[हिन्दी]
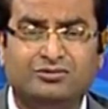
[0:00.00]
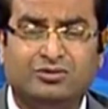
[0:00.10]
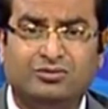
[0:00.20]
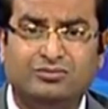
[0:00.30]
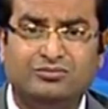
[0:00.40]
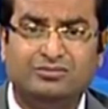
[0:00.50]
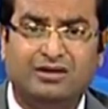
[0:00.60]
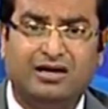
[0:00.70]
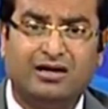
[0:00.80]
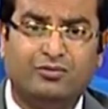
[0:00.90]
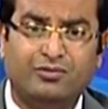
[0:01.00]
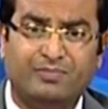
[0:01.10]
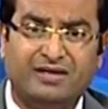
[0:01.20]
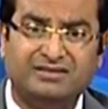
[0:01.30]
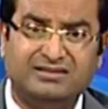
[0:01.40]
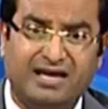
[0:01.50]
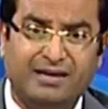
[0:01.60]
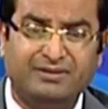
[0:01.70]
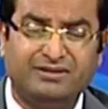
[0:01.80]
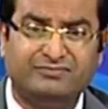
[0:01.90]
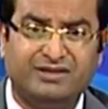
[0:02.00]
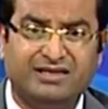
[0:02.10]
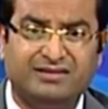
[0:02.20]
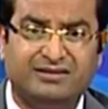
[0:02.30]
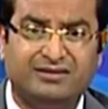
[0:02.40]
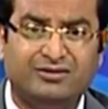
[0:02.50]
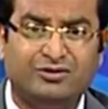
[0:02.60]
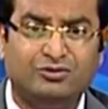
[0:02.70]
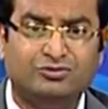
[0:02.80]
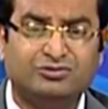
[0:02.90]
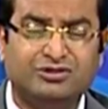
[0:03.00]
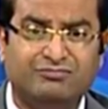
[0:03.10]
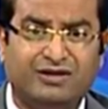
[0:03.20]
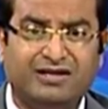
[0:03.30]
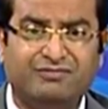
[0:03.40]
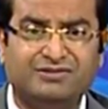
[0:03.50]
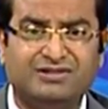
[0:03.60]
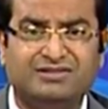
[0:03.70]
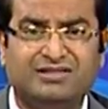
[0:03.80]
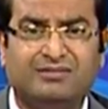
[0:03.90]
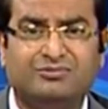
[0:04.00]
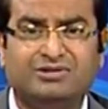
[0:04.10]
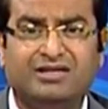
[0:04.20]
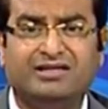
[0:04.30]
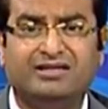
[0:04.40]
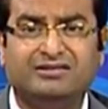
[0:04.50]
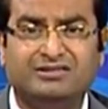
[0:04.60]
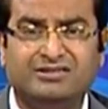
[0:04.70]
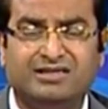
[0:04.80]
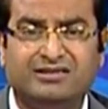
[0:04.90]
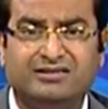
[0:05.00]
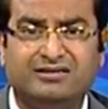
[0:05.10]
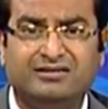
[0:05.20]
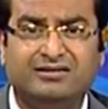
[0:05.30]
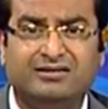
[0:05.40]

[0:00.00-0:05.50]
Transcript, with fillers: तो अगर कोई प्रेजेंट है भी दफ्तर के अंदर तो उसकी वर्क एफिशिएंसी कम हो जाने के नतीजे के अंदर